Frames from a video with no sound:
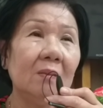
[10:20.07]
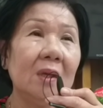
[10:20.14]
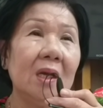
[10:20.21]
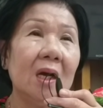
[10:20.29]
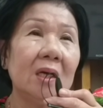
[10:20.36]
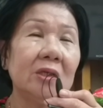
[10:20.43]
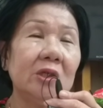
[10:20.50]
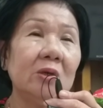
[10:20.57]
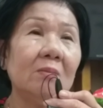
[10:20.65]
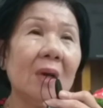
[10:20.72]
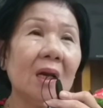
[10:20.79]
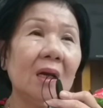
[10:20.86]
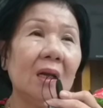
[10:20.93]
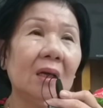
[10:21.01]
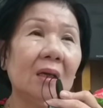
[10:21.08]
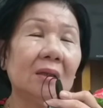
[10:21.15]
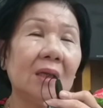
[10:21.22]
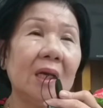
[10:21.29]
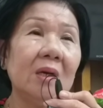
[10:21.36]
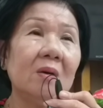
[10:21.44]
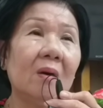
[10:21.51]
Bây giờ trước mắt là
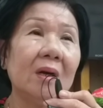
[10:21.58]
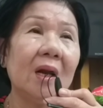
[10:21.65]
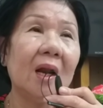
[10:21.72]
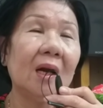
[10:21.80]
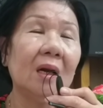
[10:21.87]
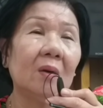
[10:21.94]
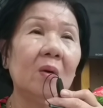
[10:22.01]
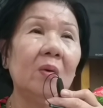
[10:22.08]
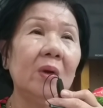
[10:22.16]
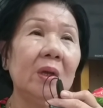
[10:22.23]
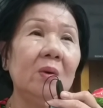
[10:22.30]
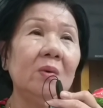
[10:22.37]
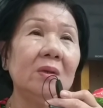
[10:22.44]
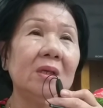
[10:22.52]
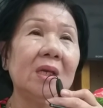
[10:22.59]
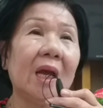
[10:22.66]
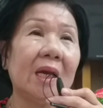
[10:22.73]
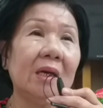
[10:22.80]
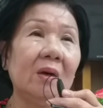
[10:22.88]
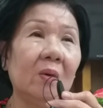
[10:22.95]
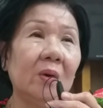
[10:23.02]
thấy rõ ràng là cô Hiếu như
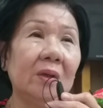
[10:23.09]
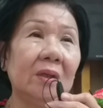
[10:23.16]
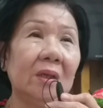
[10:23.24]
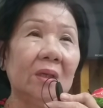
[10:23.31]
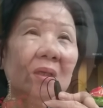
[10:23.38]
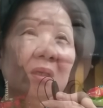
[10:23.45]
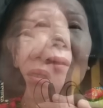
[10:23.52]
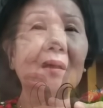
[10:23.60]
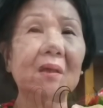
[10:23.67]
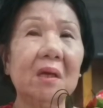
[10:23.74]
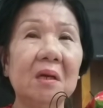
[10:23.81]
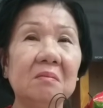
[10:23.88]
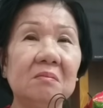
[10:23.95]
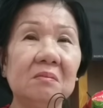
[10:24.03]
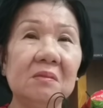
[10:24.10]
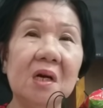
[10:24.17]
vậy rồi thì Lê Thanh Thiện.